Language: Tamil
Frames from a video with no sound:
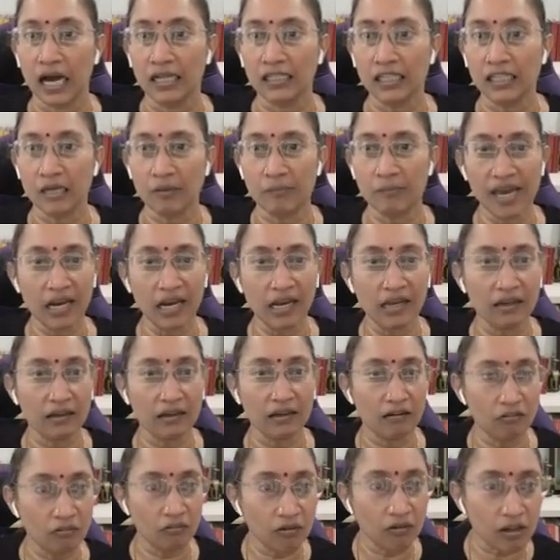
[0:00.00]
அதுக்கு மேல
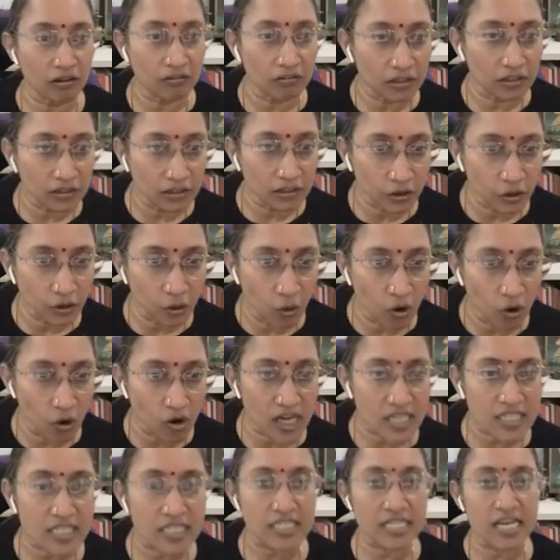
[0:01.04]
உங்களுக்கு வந்து
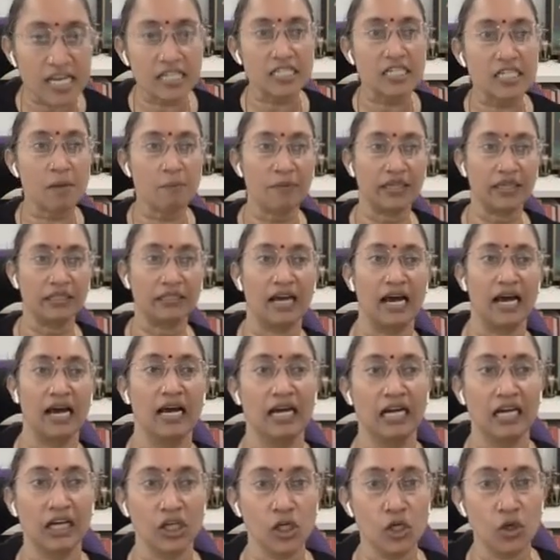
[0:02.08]
யோகசியச்ச
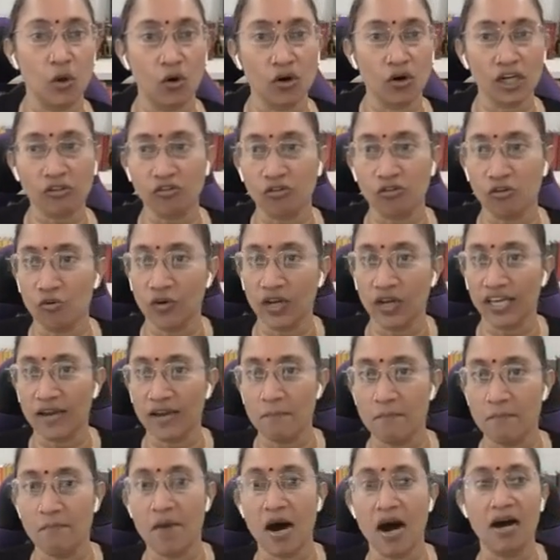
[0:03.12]
பதகா யோகத்தினுடைய
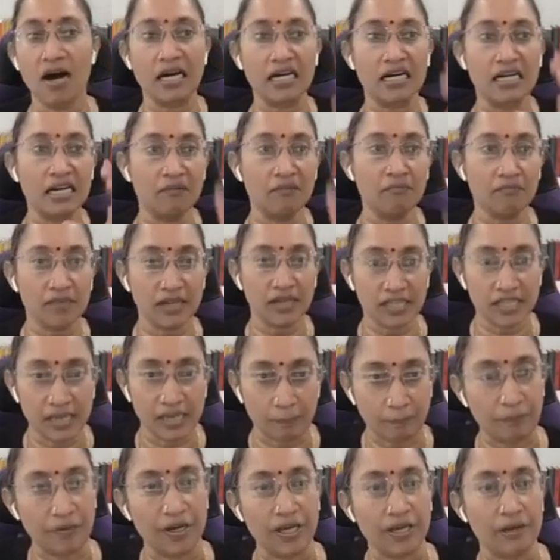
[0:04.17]
மார்க்கம்
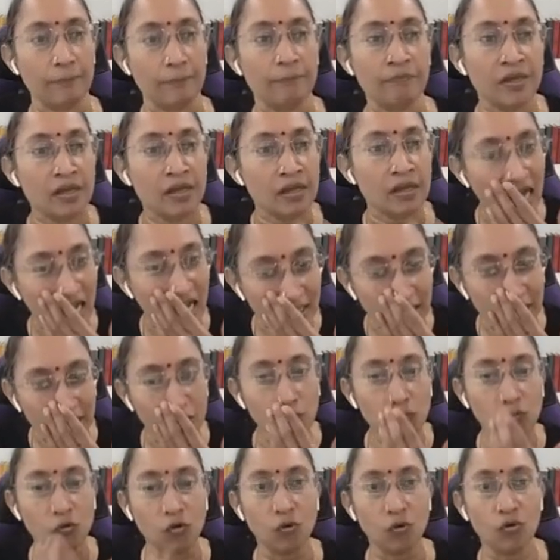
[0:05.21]
எப்படி
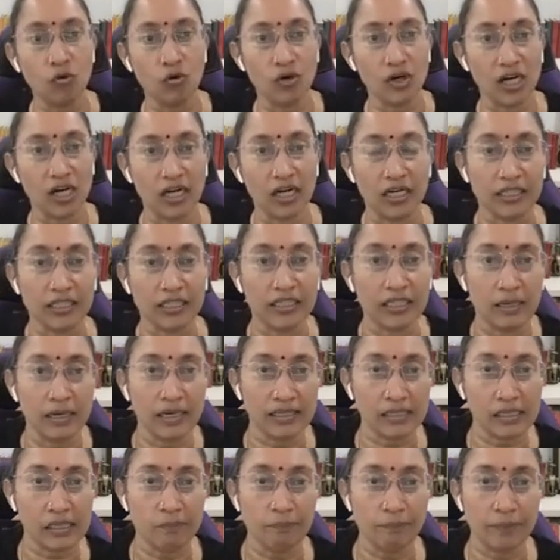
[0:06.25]
அதையும் கூறுங்கள் இந்த
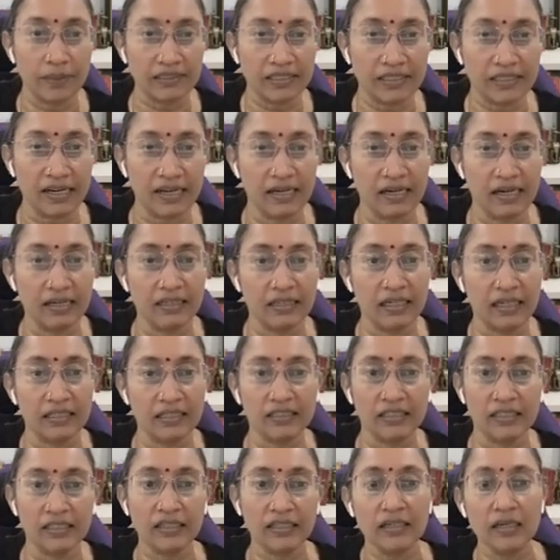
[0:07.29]
இடத்துல
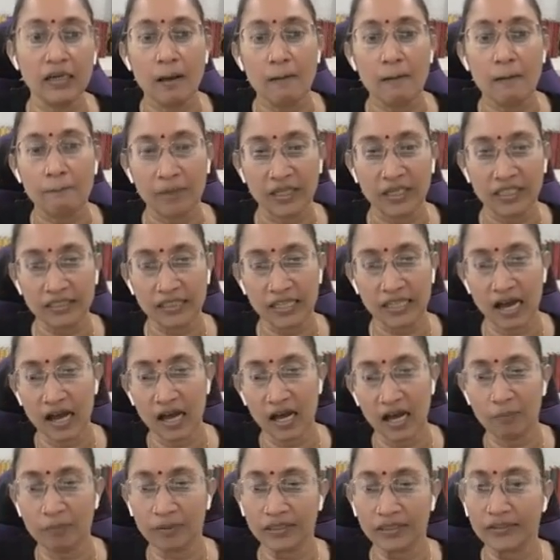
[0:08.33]
பதகாங்கிறது
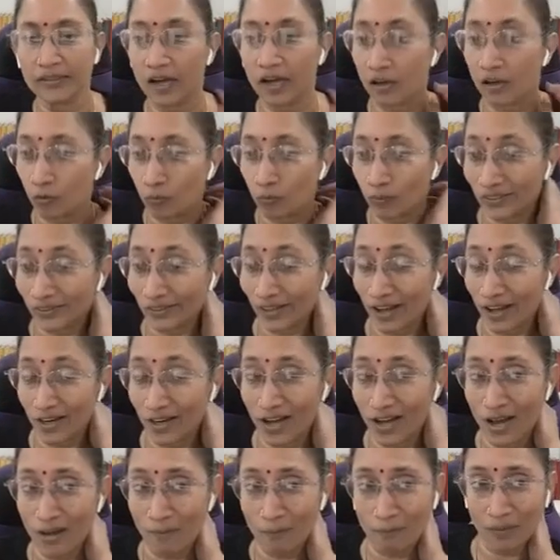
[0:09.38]
பந்தாக பந்தானோ
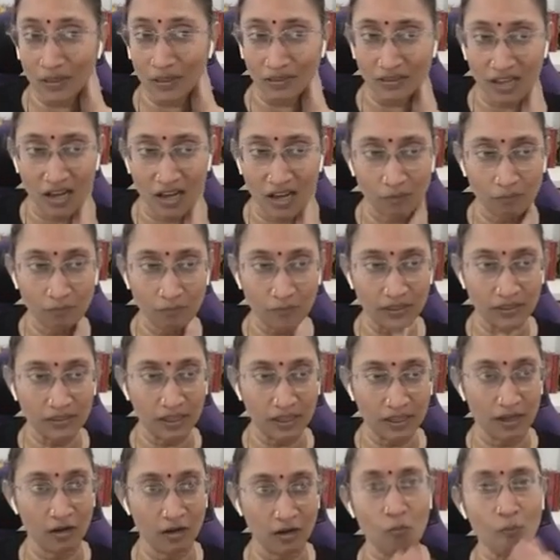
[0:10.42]
பந்தானஹா பந்தானம்
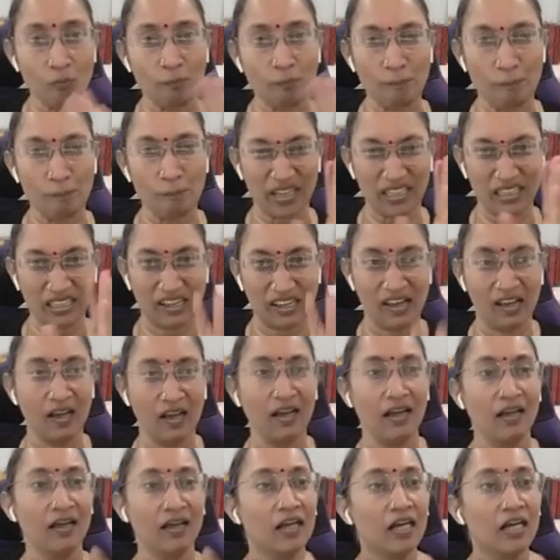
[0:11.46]
பந்தானோ பதஹா